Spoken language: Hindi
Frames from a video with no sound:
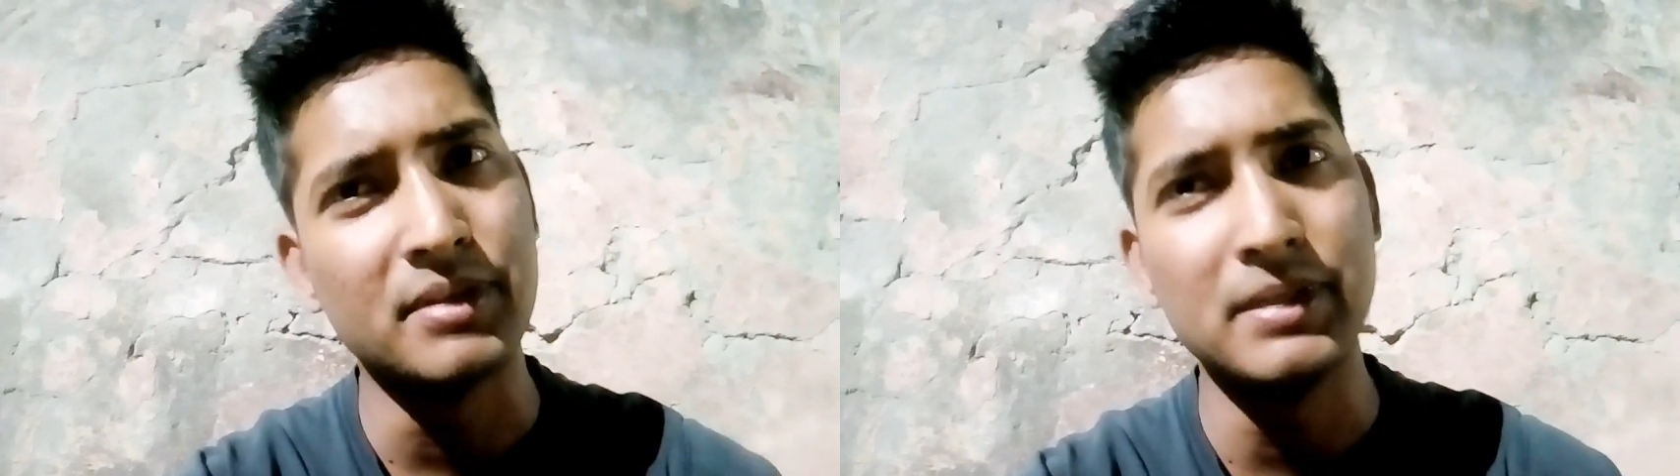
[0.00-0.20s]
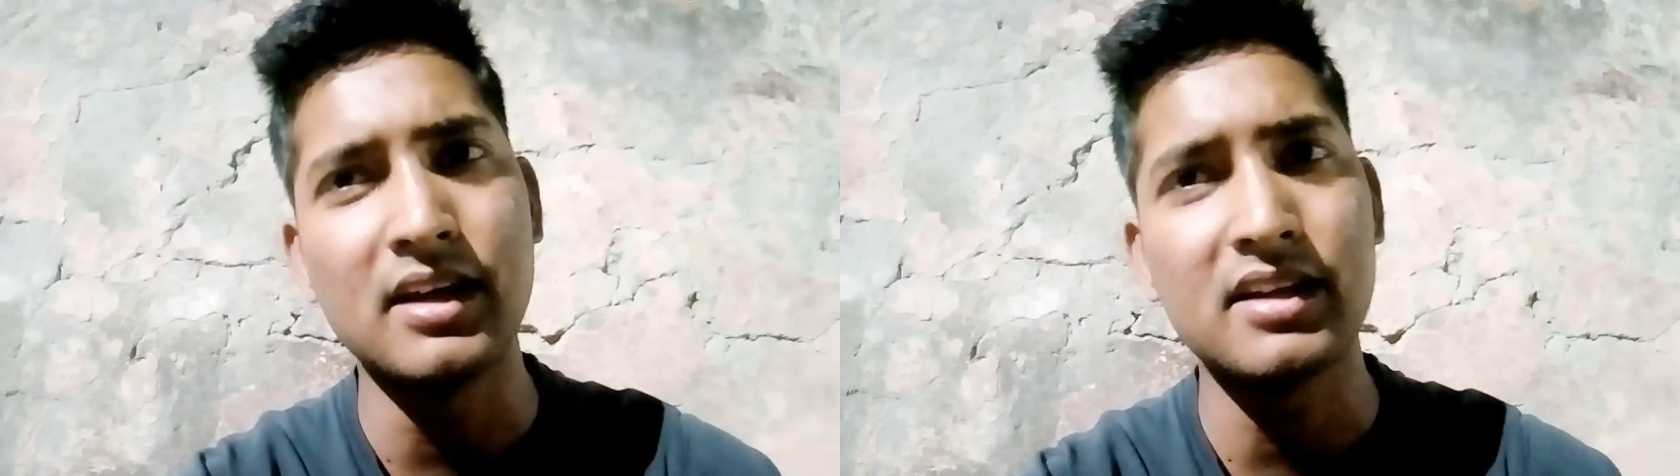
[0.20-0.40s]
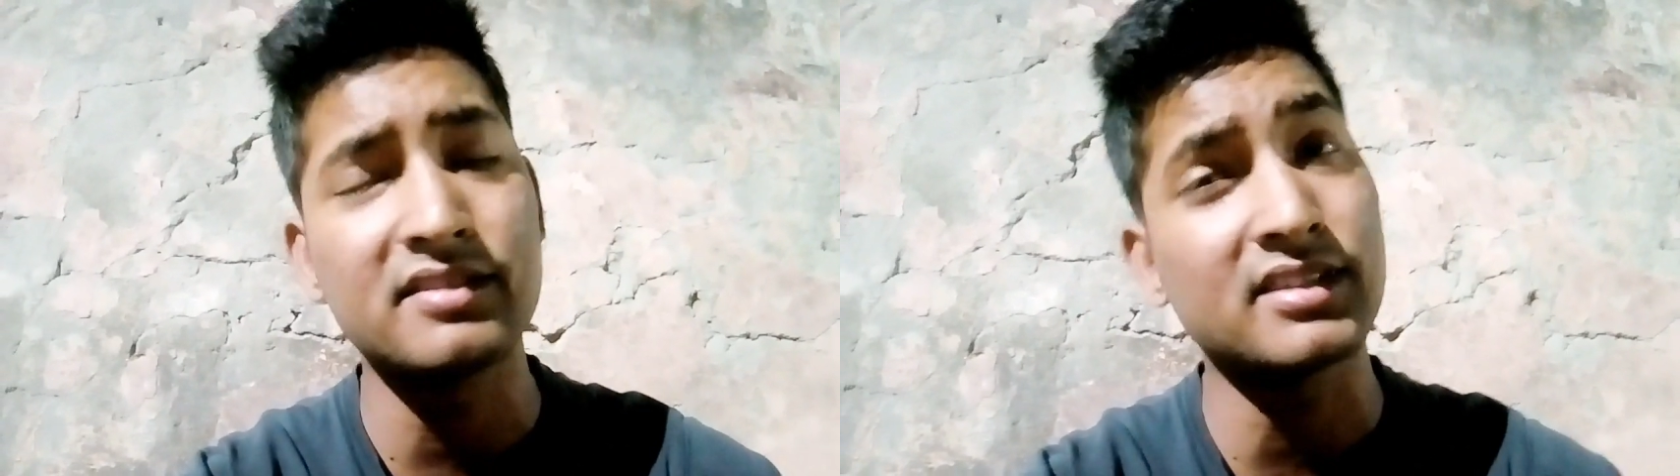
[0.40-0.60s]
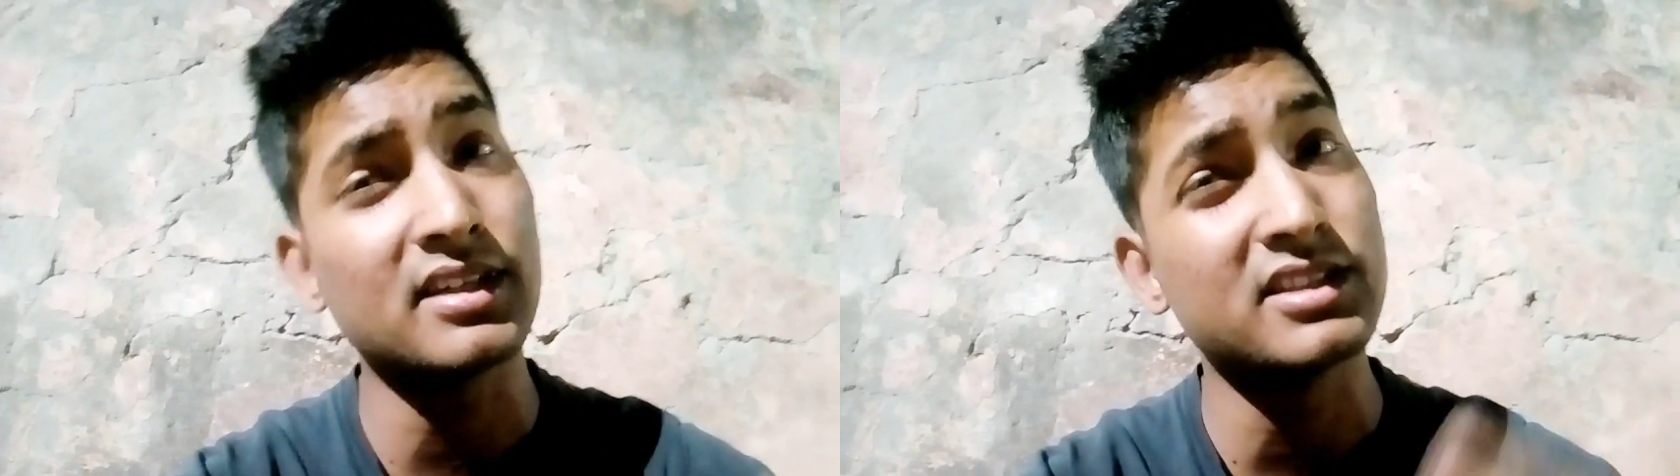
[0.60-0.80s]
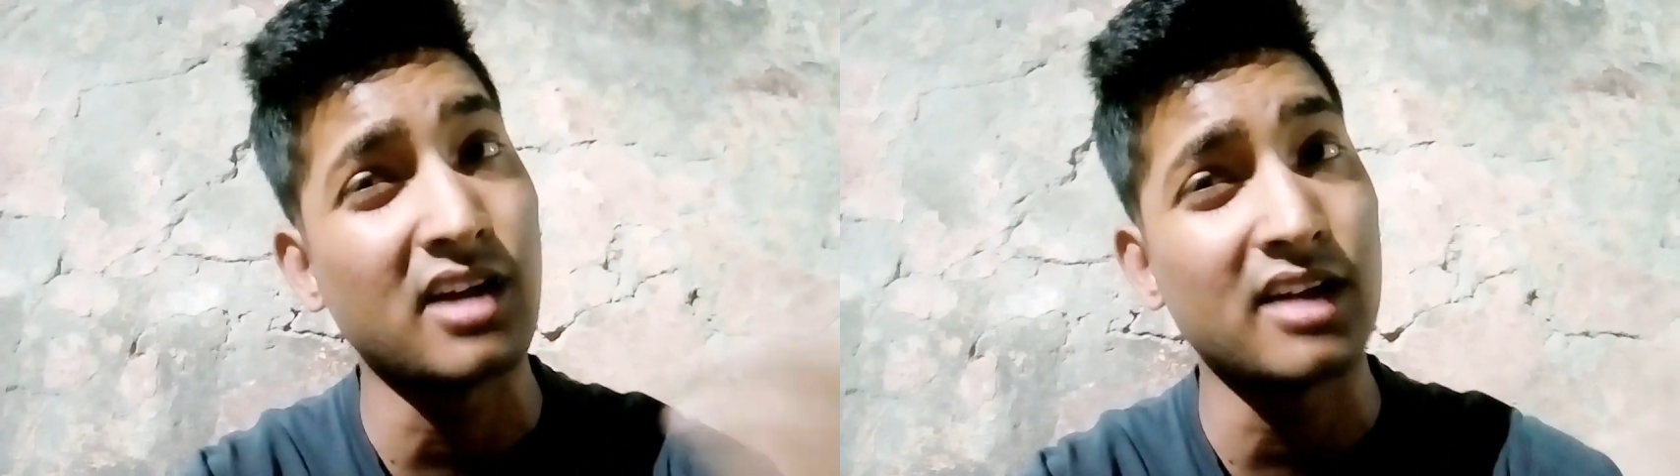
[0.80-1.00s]
बिना रिस्क
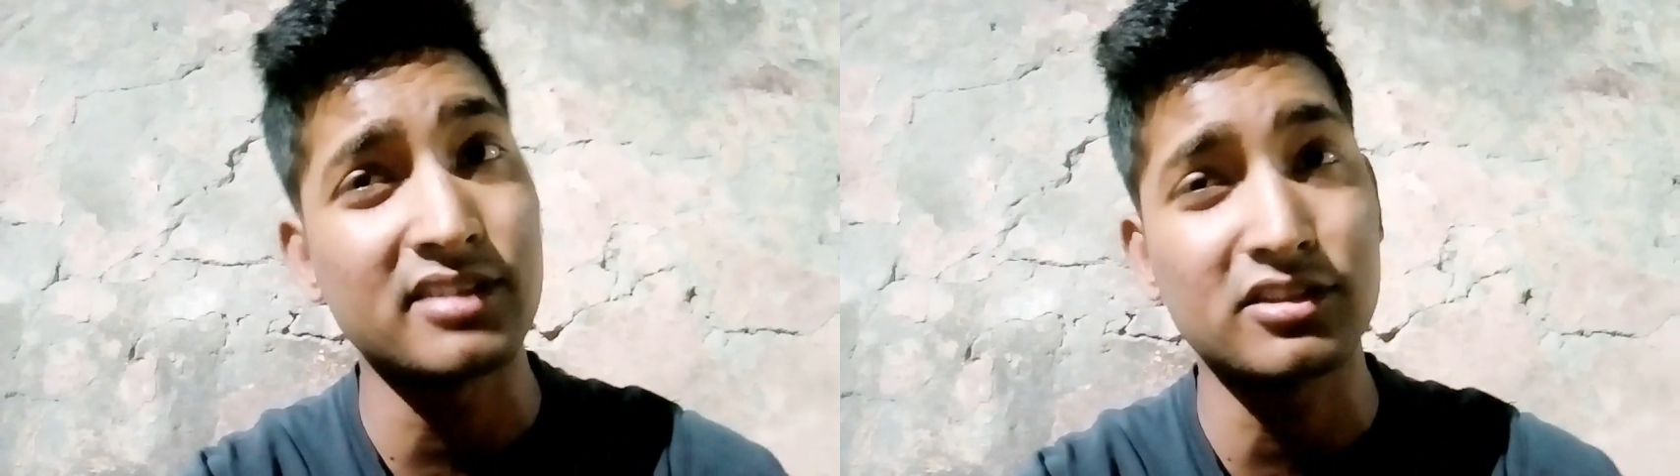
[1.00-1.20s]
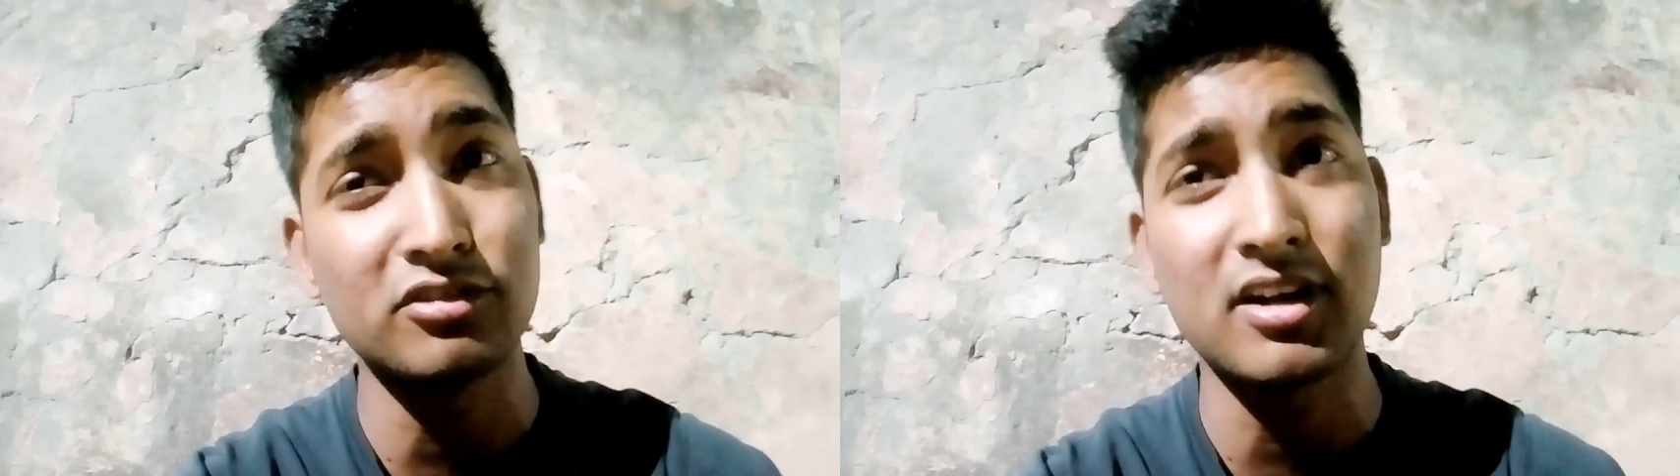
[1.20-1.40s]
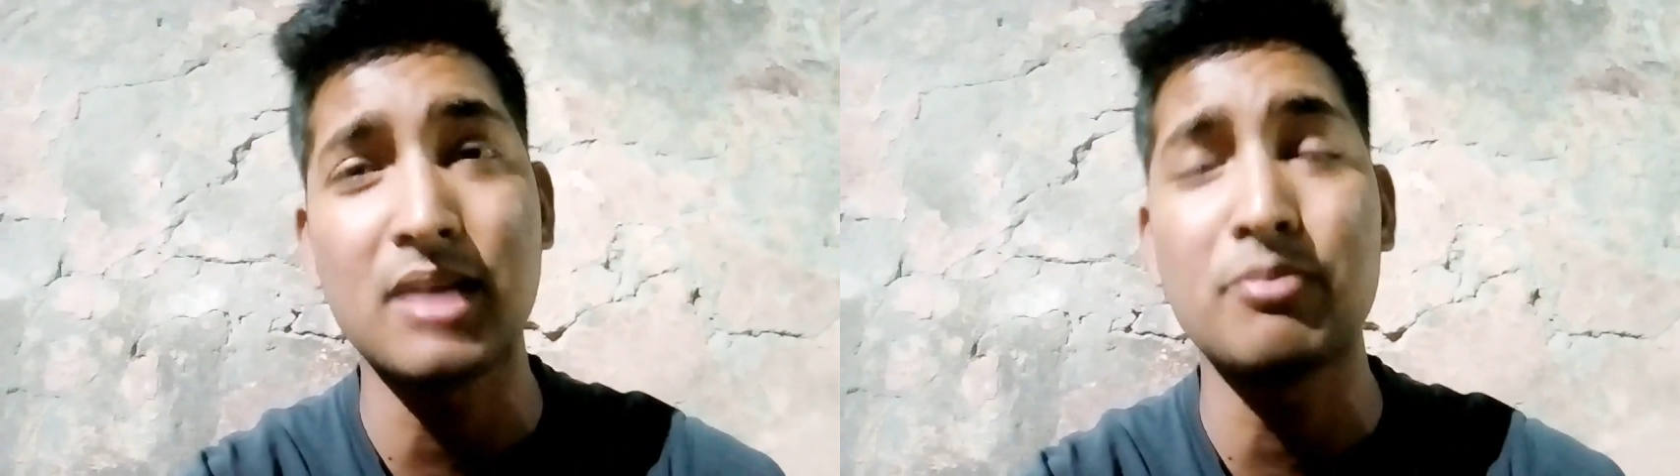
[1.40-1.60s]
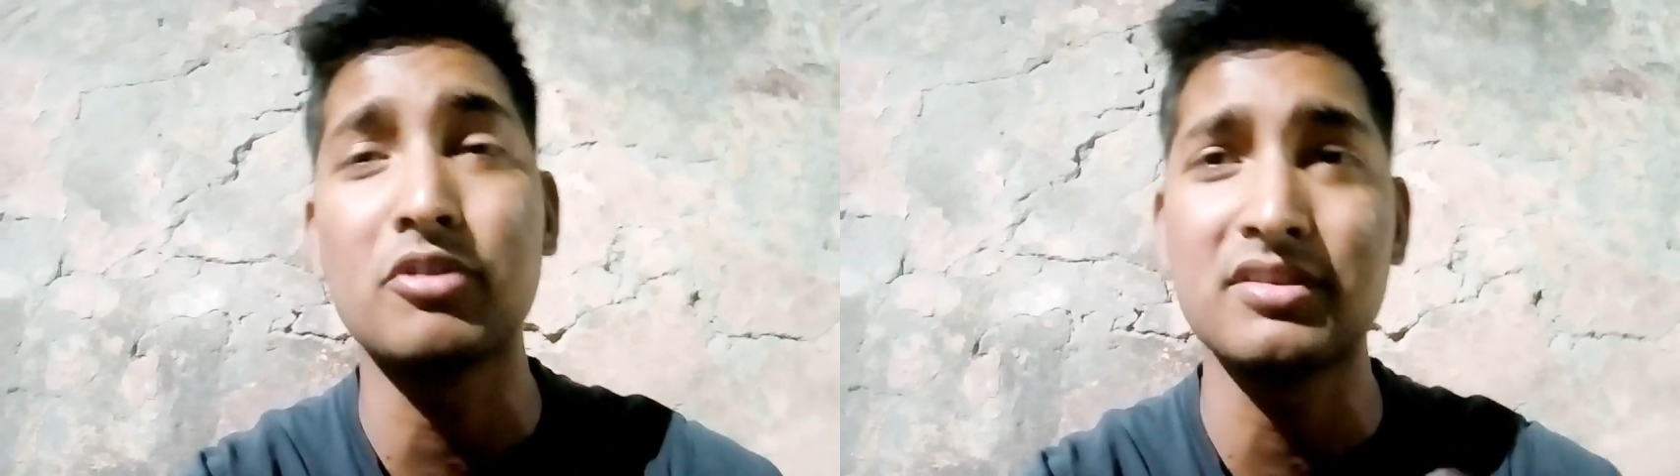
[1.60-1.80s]
के जा सकते हो अगर आपको